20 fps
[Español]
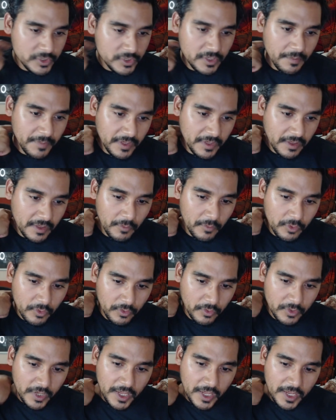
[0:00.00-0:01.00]
siempre estamos
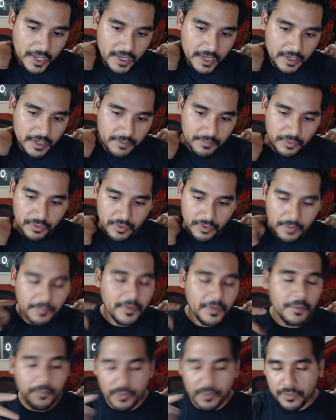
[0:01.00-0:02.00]
con él y pues
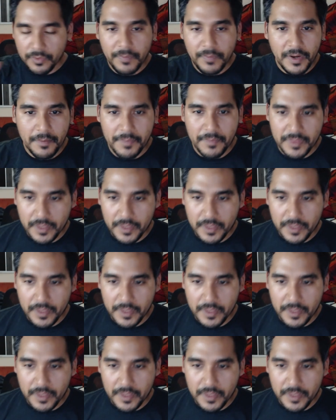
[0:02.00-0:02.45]
siempre pues para pasar